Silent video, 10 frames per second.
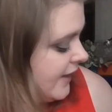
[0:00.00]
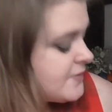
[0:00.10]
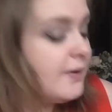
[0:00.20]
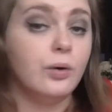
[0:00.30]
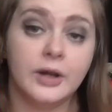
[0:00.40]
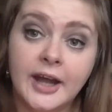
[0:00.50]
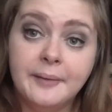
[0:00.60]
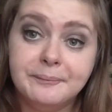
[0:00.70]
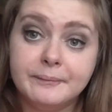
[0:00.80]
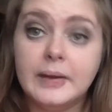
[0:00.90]
Es war okay,
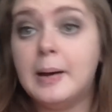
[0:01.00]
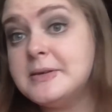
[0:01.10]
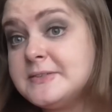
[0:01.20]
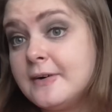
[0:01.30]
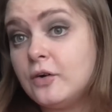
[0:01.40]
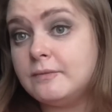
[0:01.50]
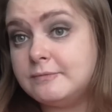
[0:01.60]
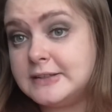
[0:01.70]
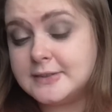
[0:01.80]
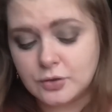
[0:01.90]
aber es war auch
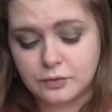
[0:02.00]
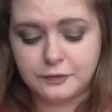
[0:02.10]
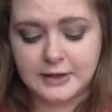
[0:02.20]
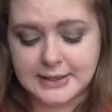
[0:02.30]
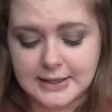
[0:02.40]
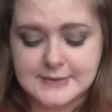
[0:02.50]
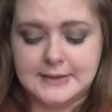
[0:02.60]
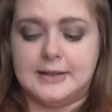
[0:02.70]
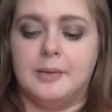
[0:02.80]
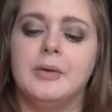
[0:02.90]
im Winterduft. Vielleicht lag
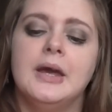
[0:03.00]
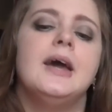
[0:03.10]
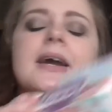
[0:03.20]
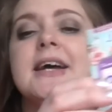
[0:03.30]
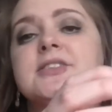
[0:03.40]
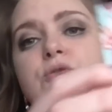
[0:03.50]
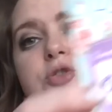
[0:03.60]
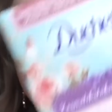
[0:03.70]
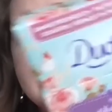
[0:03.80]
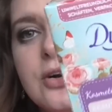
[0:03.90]
es an dem. Ganz
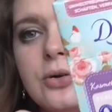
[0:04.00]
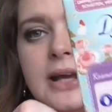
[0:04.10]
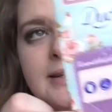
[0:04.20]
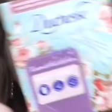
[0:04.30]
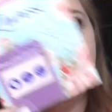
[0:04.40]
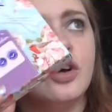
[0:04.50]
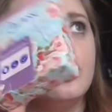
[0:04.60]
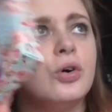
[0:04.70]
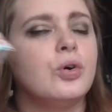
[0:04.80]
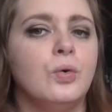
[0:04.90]
unspektakulär. Ich rede auch
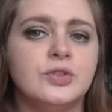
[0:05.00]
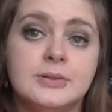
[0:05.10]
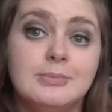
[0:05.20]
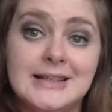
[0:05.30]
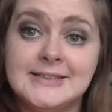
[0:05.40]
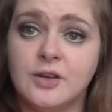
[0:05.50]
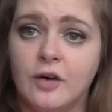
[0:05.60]
noch groß im letzten